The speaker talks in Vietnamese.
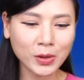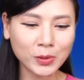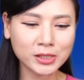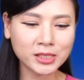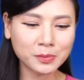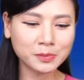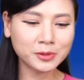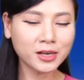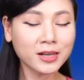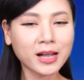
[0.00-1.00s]
Huyền Trâm
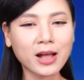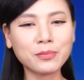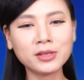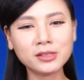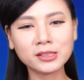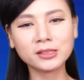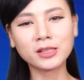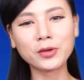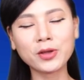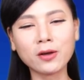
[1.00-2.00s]
rất cảm ơn sự
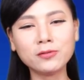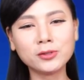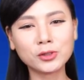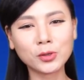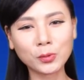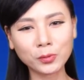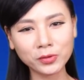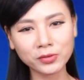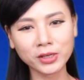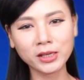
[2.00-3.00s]
theo dõi vừa rồi của
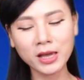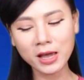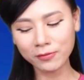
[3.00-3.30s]
quý vị